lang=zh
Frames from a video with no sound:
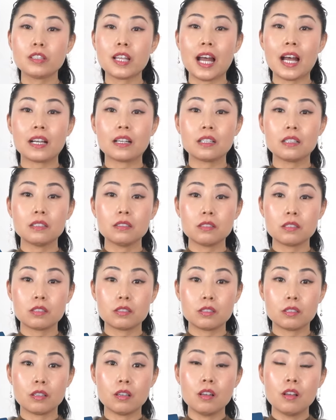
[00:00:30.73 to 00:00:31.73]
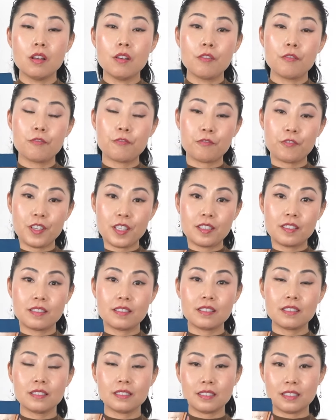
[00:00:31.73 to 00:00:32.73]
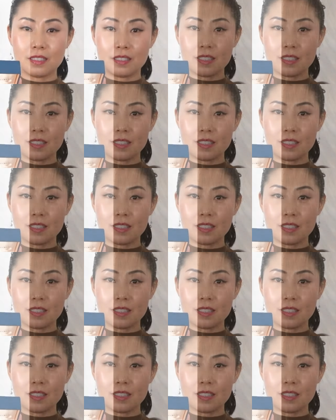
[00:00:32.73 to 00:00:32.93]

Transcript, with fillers: 大个儿的粉色的